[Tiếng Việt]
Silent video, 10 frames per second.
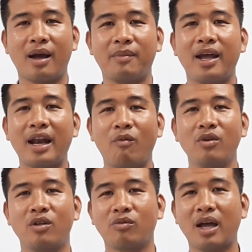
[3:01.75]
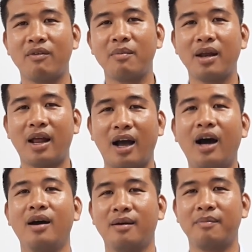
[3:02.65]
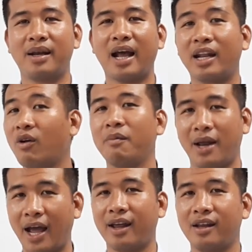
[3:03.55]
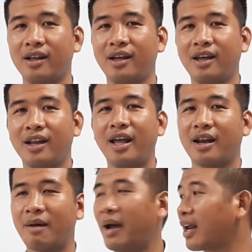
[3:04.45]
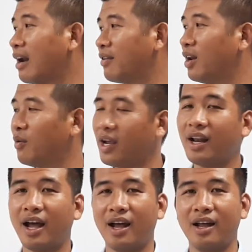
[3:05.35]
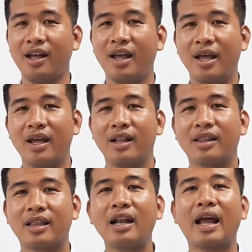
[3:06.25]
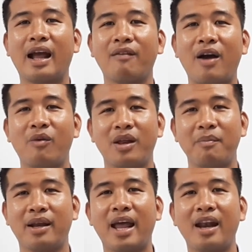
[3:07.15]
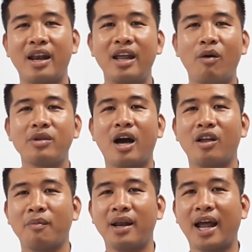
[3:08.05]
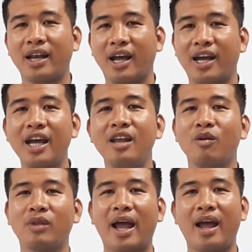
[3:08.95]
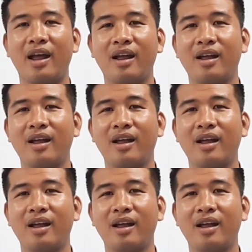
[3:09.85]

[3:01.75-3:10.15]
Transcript: cảm thấy nóng thì chúng ta mới biết là ờ à, mình đang thiếu cái máy lạnh nên các bạn cần phải lưu ý là tất cả các phòng thì mình nên đi ống chờ cho máy lạnh để khi chúng ta